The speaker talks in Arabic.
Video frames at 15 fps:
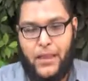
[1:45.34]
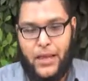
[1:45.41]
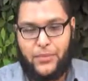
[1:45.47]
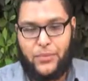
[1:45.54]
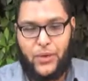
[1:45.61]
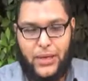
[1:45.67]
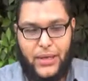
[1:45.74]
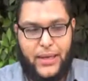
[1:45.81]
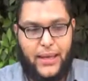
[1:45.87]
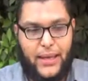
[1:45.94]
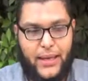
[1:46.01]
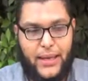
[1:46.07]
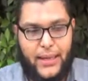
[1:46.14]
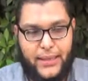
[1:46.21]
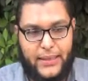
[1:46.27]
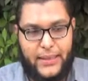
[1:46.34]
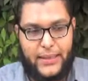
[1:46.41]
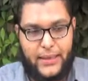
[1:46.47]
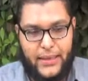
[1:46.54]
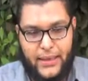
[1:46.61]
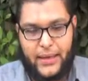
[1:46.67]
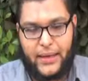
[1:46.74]
الحمد لله
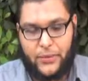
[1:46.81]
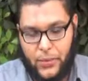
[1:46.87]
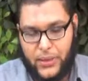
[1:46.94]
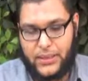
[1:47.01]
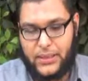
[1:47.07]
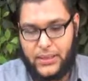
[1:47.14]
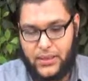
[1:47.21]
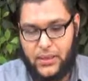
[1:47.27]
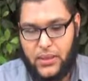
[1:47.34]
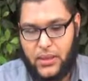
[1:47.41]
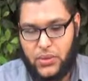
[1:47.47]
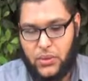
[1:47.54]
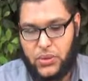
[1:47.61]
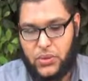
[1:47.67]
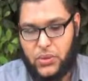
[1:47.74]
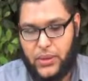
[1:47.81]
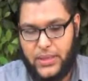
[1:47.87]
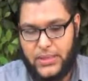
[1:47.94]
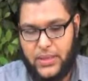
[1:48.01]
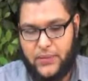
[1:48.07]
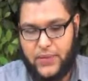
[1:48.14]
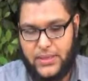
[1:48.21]
يعني واخدين خطوات
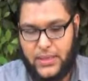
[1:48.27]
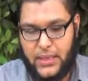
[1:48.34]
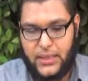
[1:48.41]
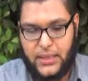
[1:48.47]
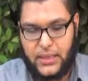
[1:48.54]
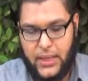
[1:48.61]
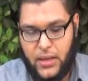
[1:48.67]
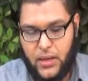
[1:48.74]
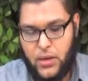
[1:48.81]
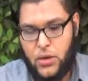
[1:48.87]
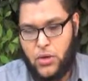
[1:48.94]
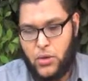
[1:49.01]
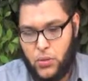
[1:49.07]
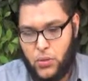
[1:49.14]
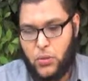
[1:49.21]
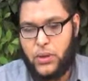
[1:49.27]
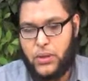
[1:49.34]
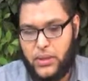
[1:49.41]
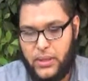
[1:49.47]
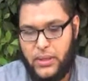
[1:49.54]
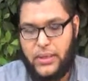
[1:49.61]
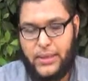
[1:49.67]
كويسه في هذا الاتجاه
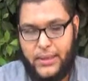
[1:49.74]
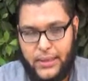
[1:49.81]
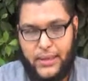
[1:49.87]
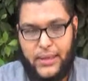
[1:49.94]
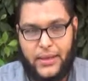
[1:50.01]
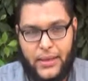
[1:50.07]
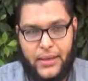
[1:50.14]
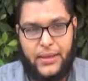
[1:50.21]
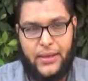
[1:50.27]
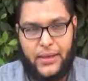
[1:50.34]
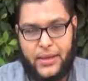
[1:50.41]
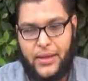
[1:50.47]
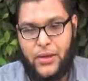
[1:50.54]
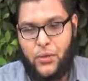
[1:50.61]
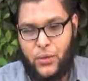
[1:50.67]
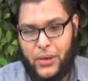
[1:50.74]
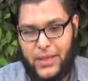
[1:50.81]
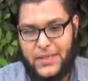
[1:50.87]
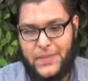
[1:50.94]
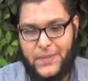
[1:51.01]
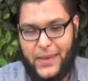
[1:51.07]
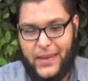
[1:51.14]
وال
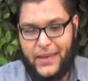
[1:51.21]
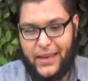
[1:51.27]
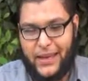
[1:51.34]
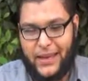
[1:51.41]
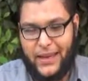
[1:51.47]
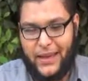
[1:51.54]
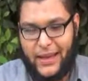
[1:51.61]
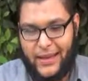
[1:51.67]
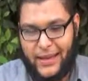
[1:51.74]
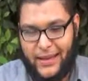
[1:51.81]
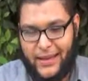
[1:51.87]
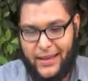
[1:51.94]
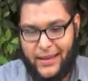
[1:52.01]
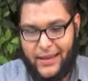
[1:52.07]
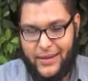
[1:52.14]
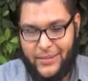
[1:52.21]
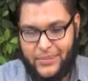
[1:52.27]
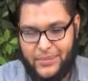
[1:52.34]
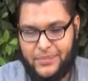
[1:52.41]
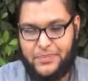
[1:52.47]
والحزب يعني على على